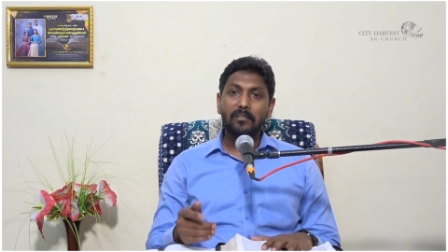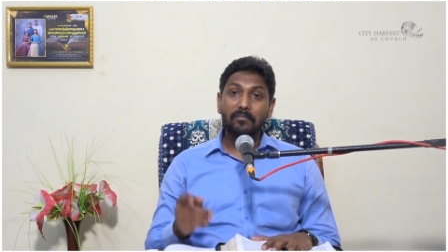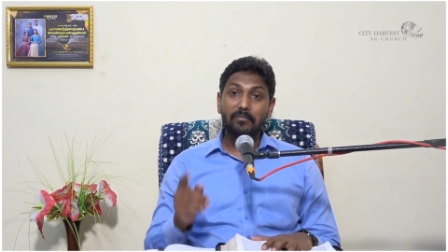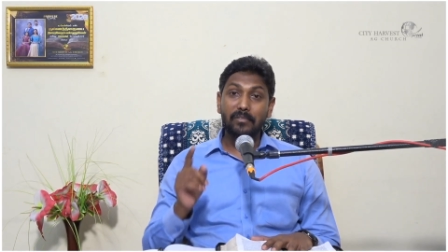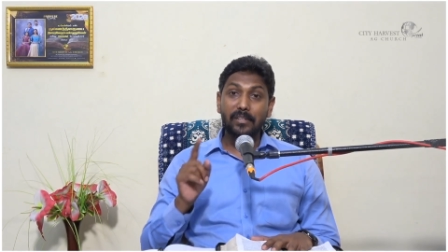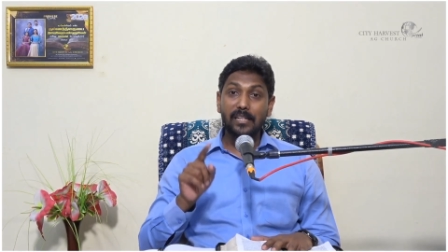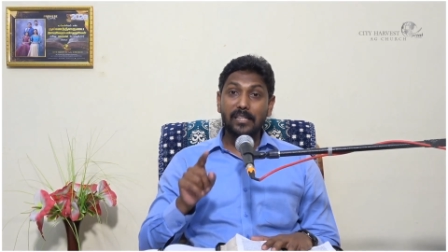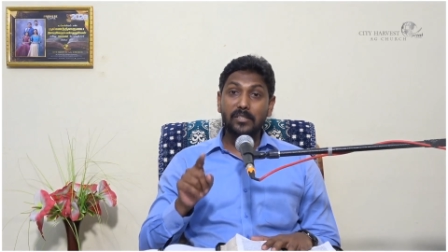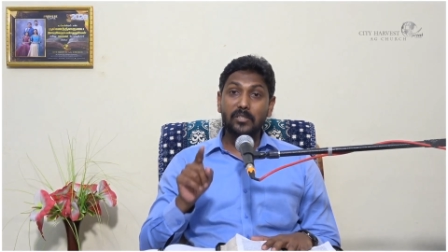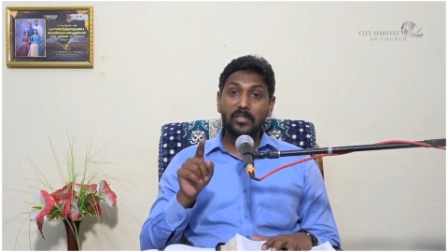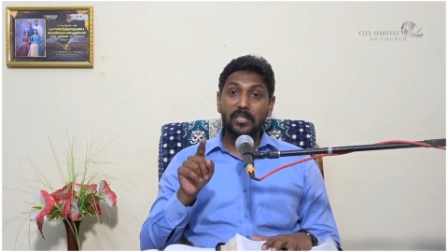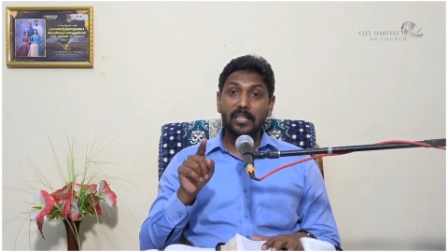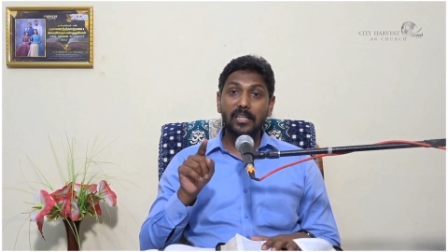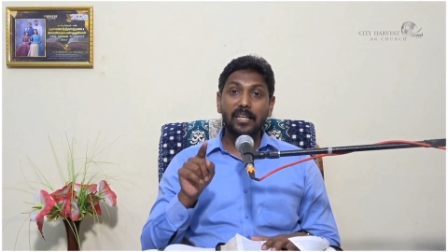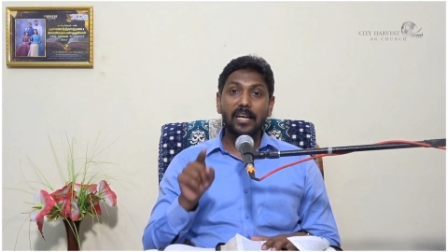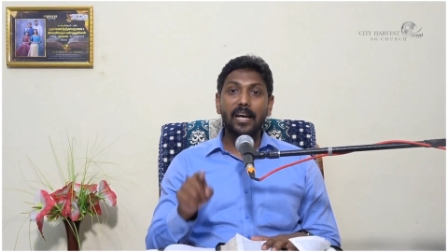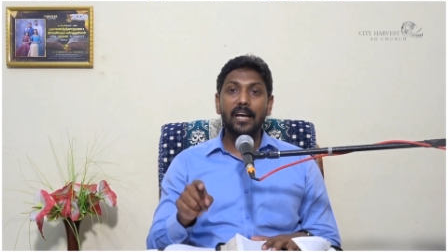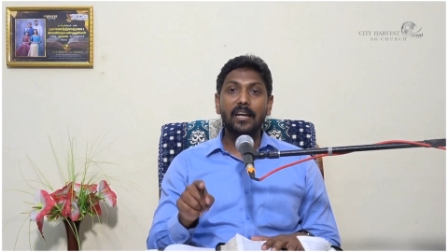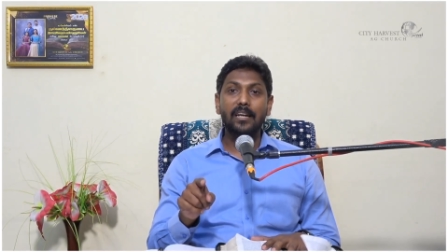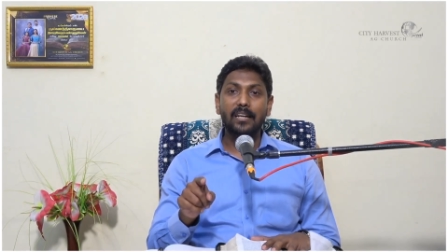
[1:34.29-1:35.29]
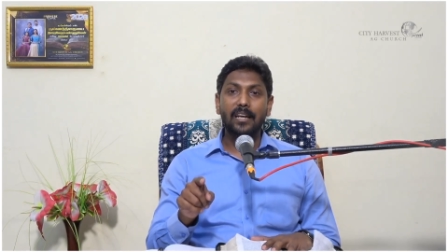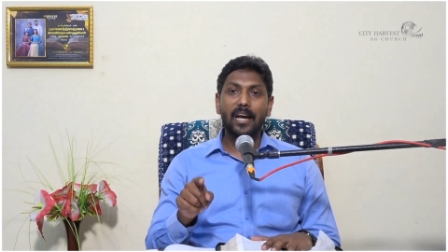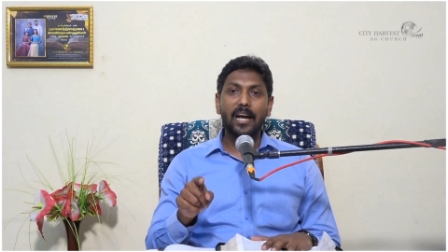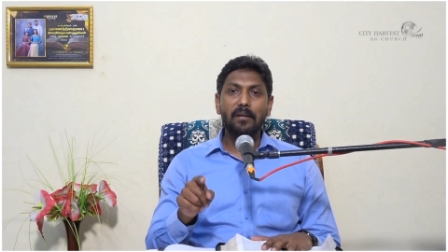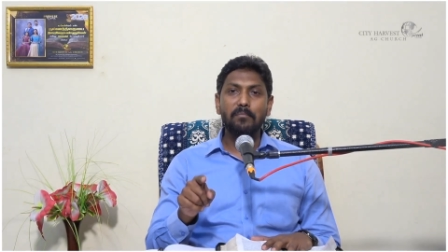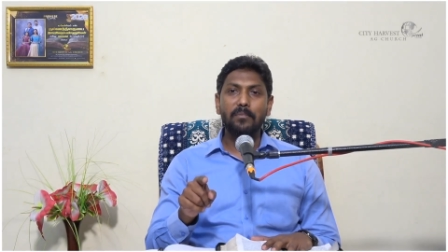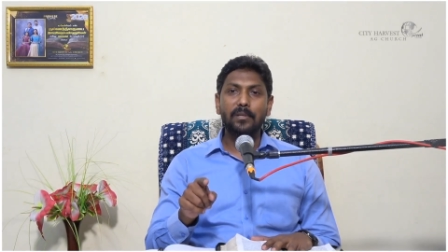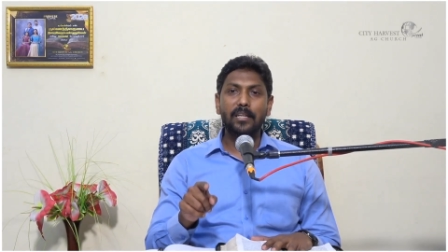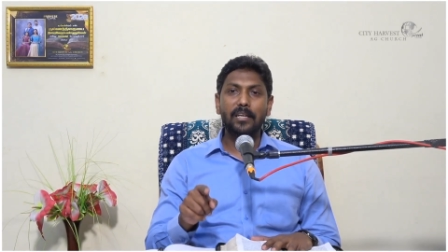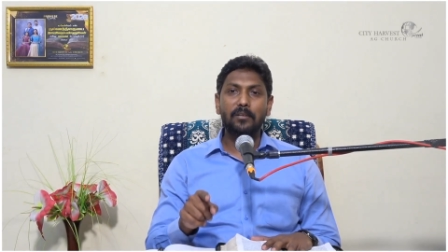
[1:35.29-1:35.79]
வீழ்ச்சி ஏன்
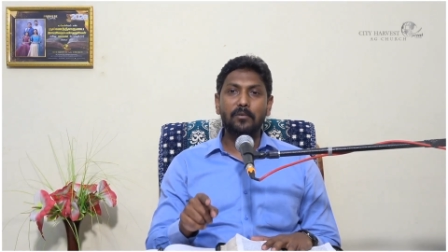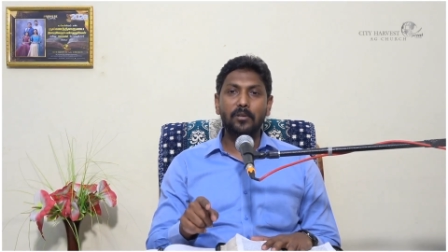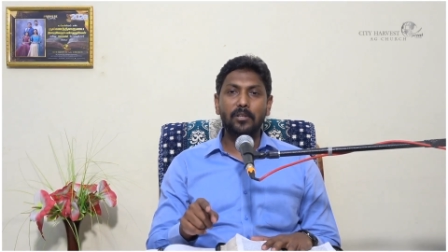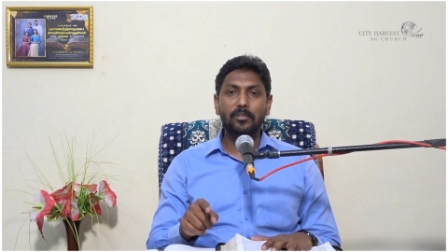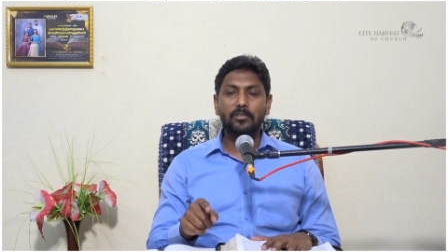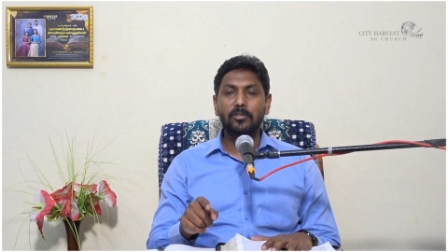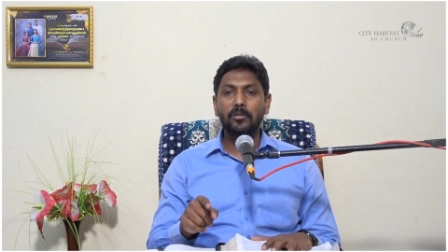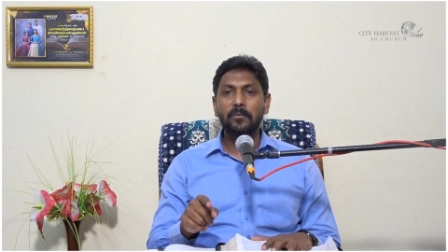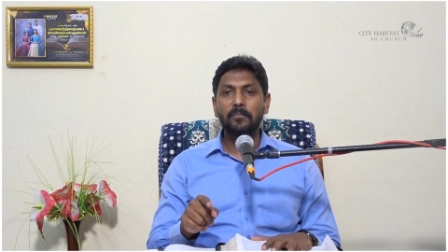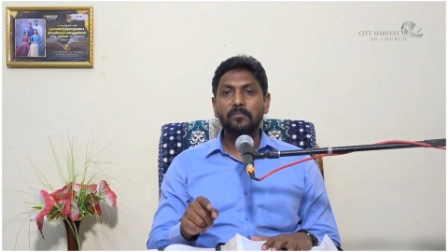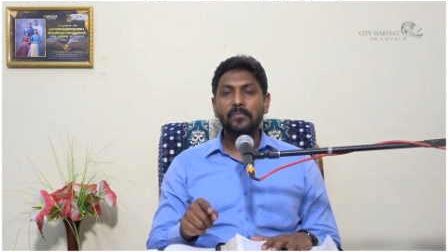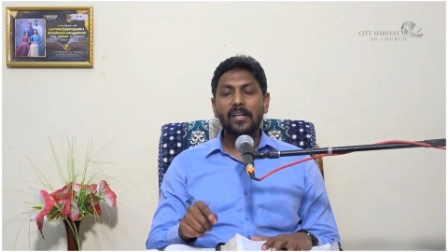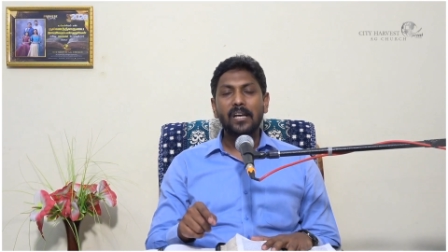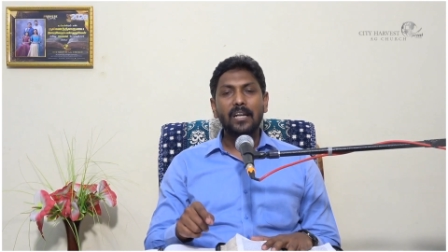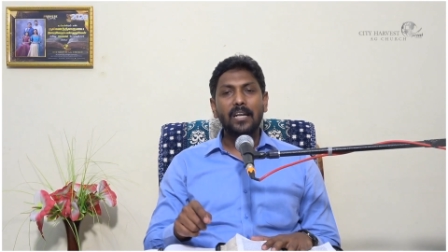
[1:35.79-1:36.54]
என்பதை குறித்தும்